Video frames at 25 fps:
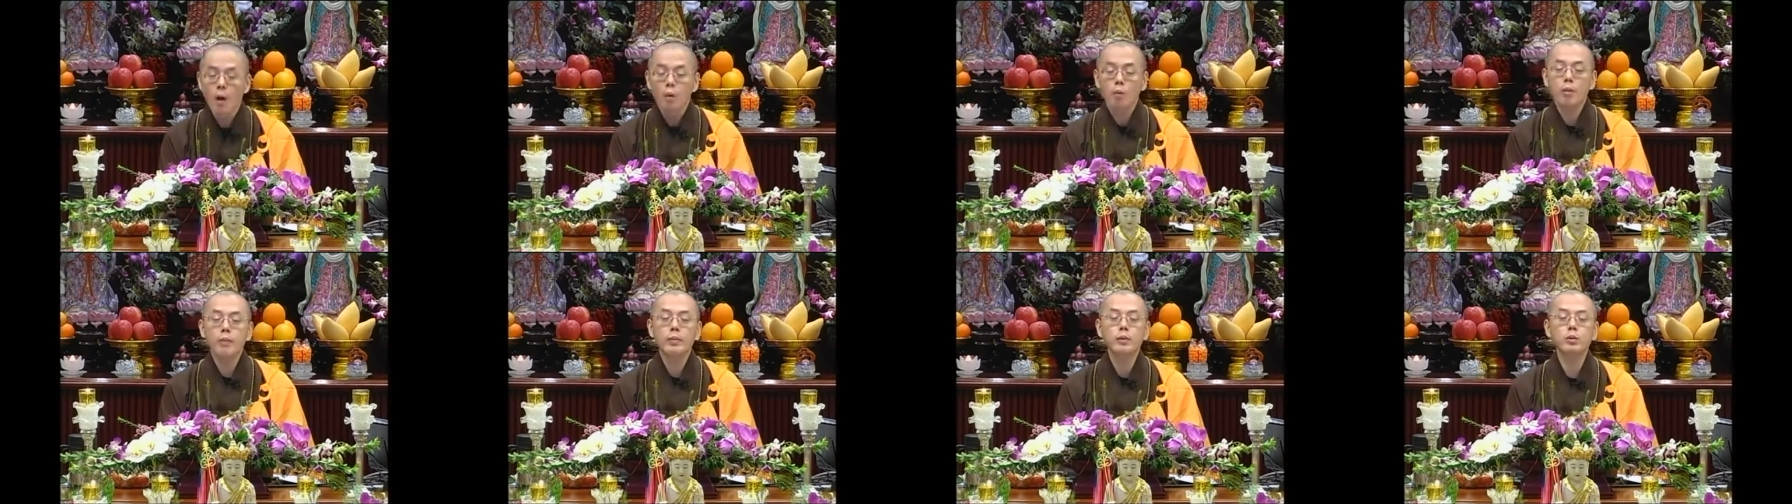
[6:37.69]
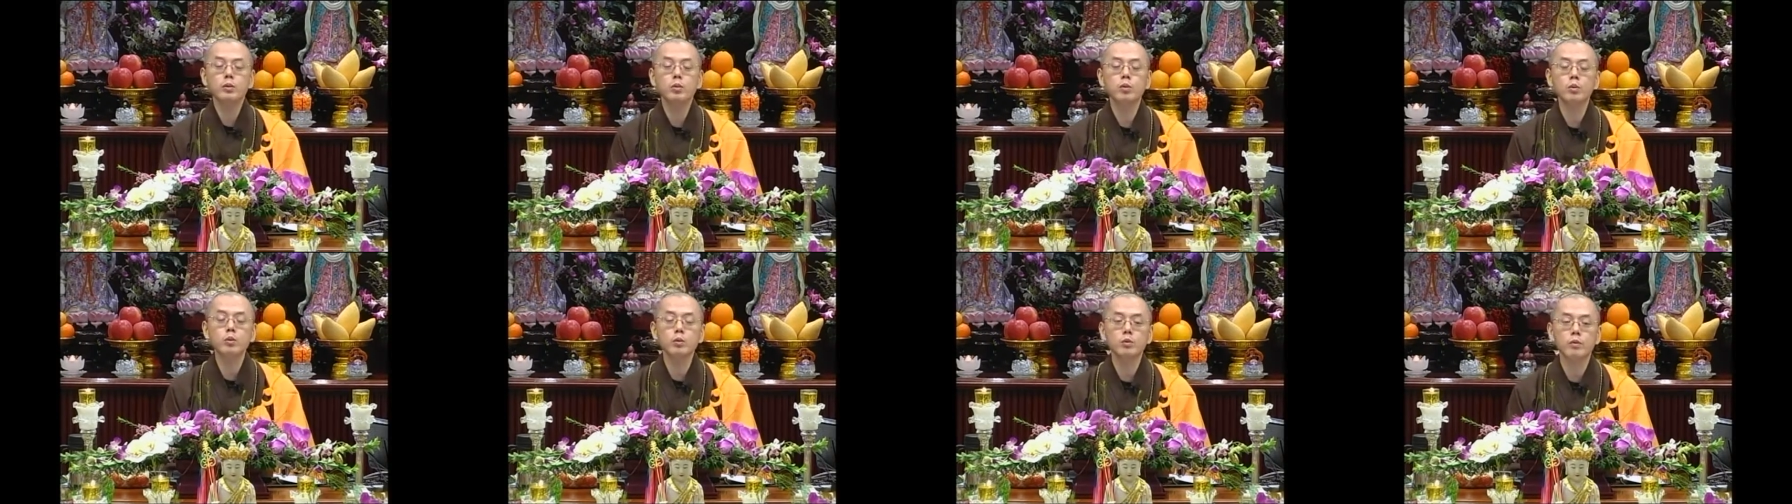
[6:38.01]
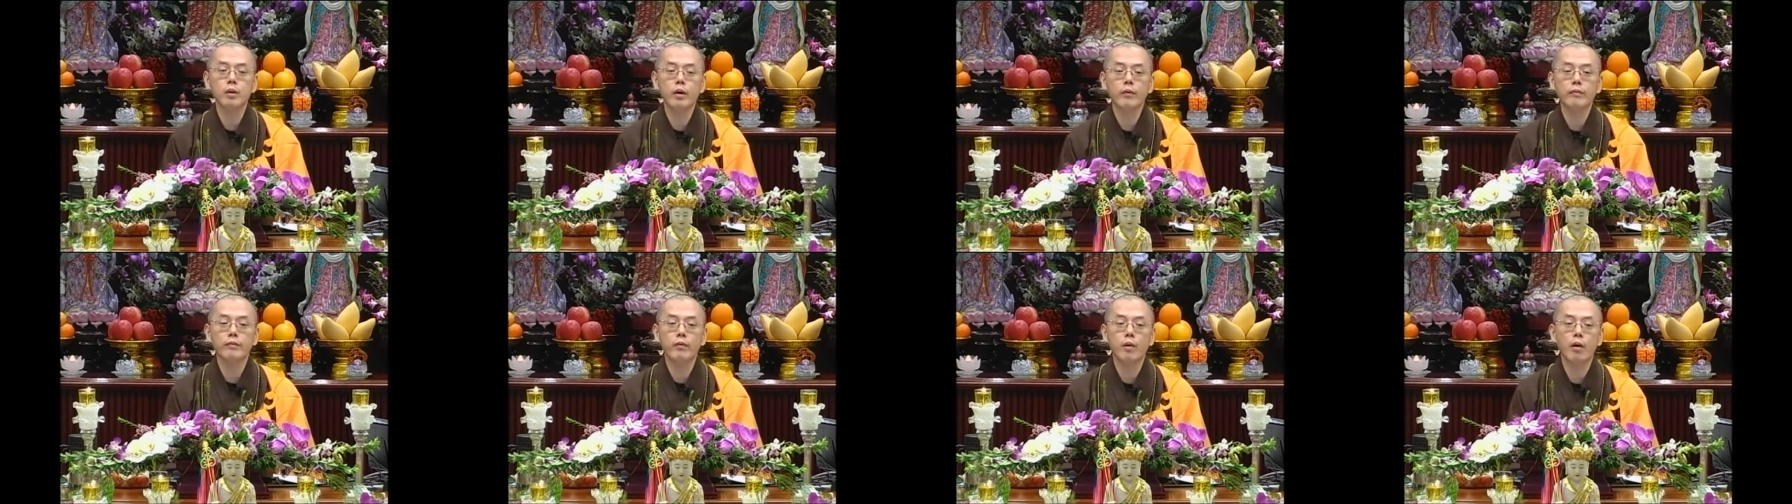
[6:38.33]
我们初
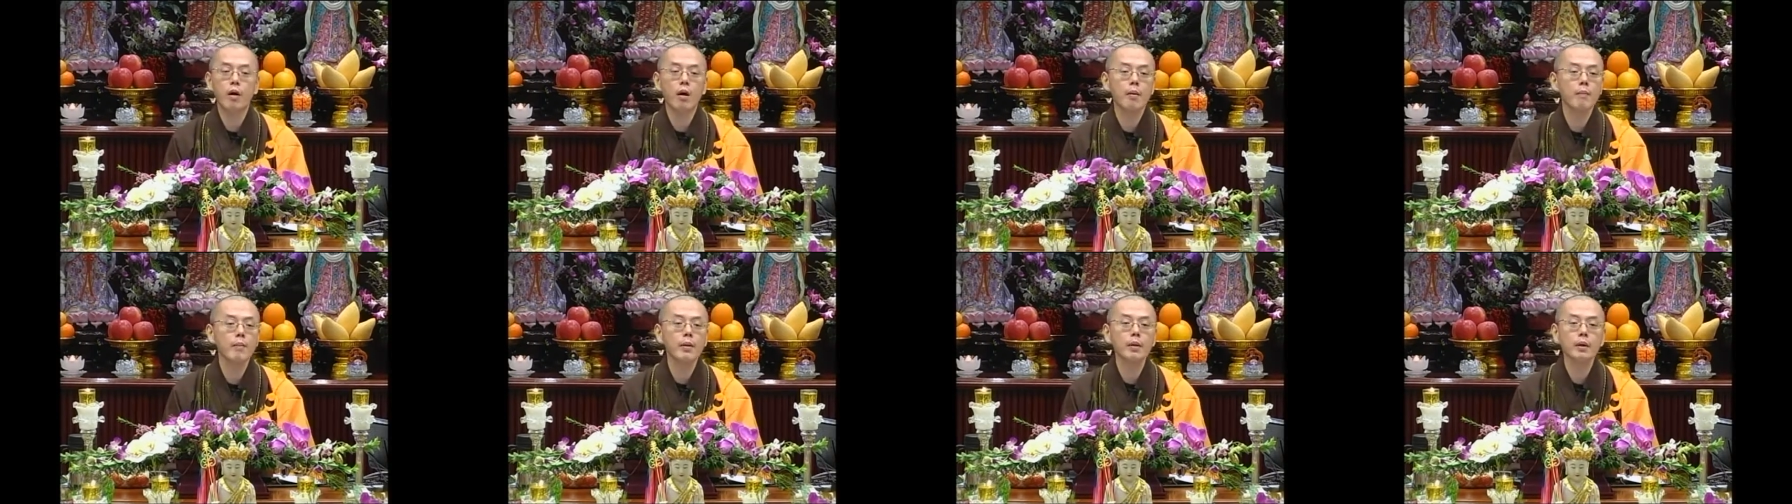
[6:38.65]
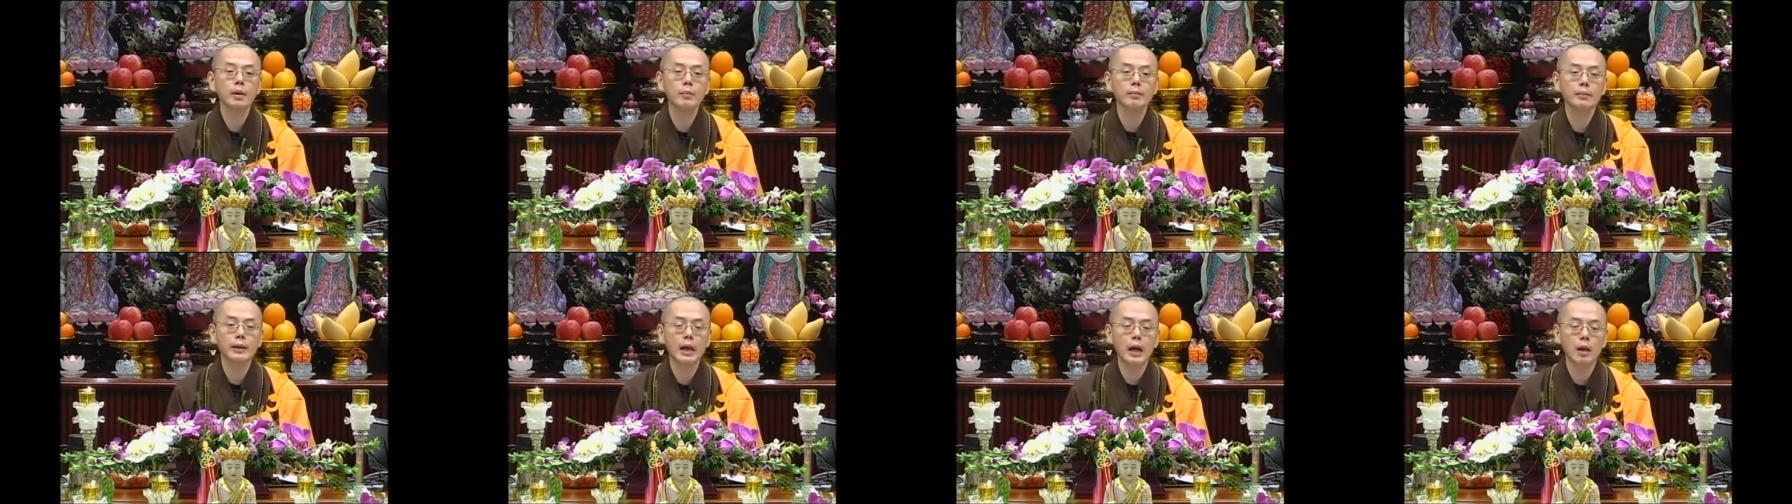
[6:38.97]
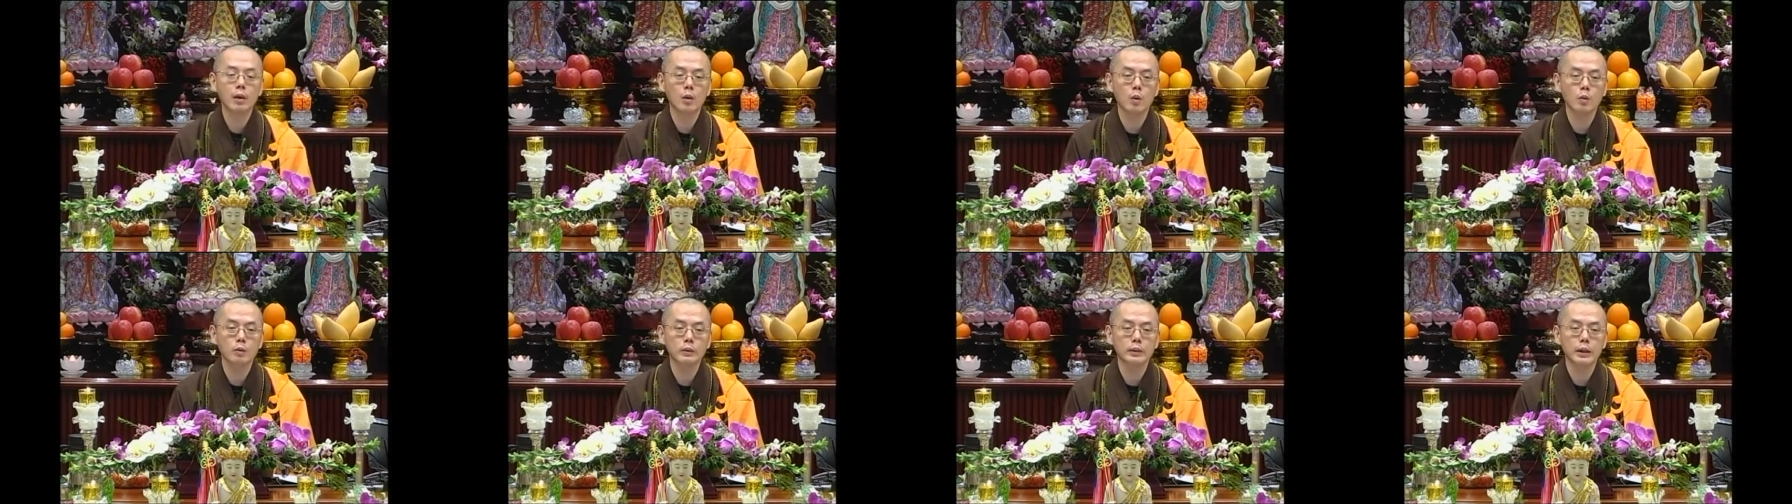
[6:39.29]
学佛没有那么大
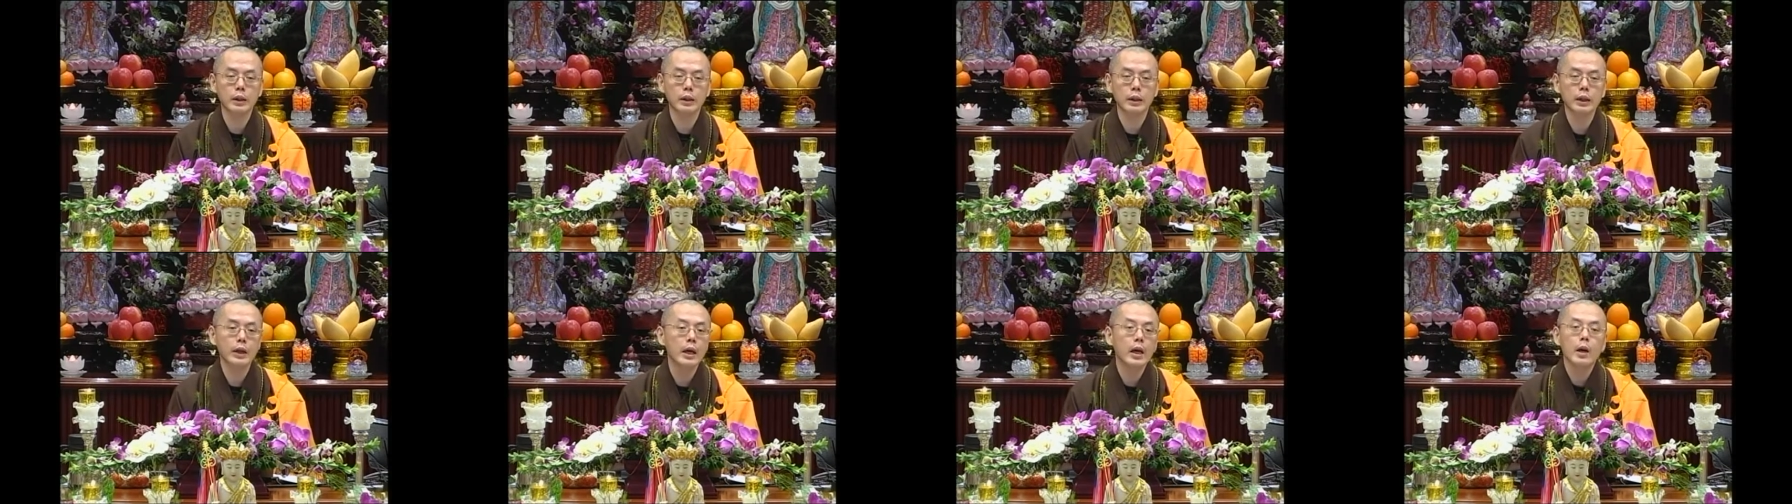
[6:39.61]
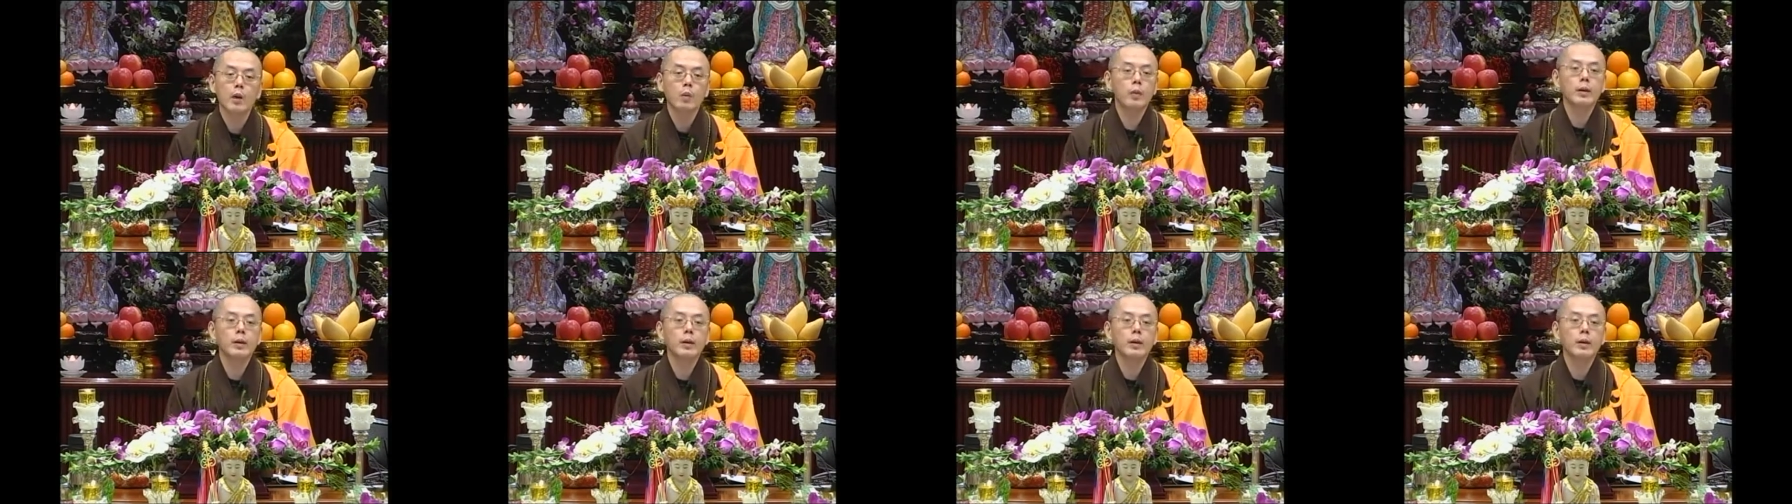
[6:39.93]
功德力，